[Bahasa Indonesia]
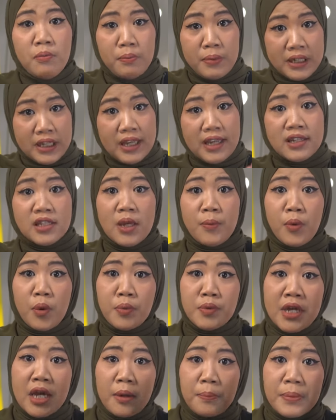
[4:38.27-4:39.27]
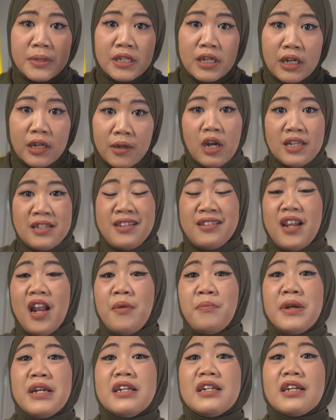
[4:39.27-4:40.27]
pergi staff room service ini nah
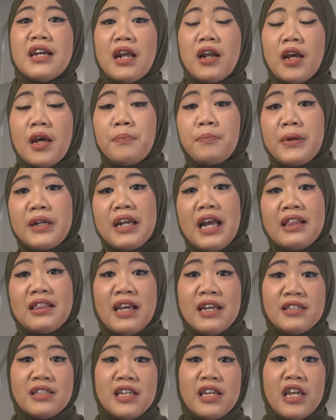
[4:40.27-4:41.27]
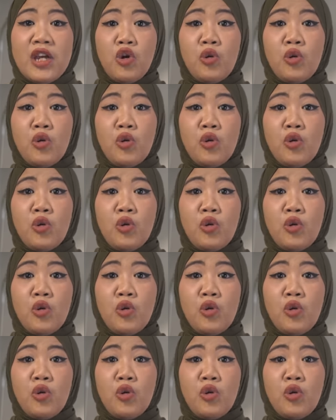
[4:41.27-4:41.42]
setelah mendengarkan perkataan si